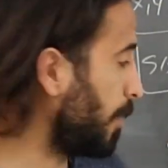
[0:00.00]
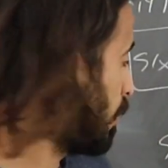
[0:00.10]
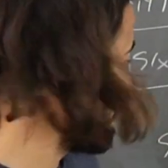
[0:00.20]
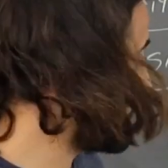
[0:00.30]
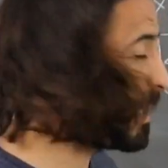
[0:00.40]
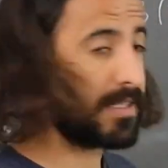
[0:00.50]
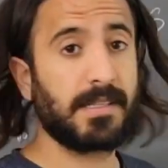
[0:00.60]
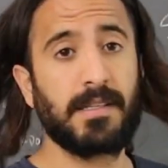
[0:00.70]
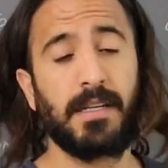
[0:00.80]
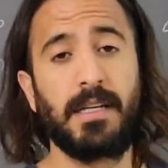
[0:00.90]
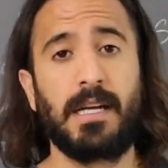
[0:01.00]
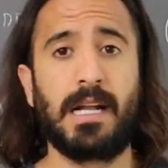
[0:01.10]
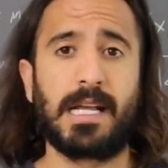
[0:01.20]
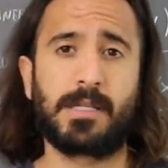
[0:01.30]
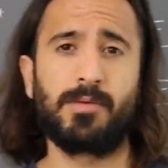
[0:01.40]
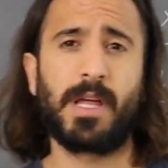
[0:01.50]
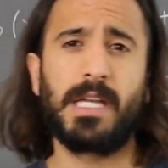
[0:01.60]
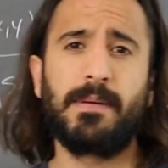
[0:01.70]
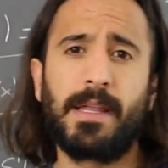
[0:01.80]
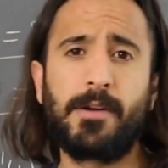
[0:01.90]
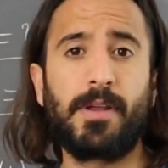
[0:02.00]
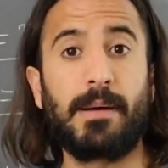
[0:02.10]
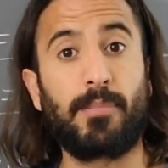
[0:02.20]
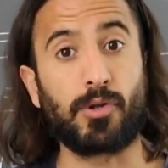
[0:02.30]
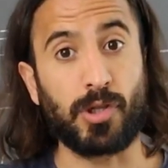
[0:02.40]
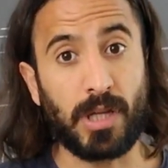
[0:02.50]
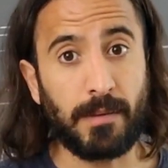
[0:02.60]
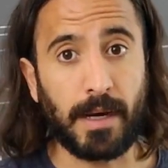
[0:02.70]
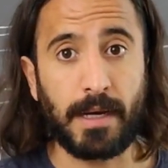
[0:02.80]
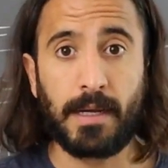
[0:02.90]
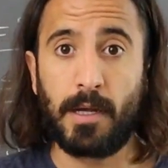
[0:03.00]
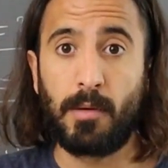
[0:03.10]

nos da 10. La segunda derivada nos da positiva.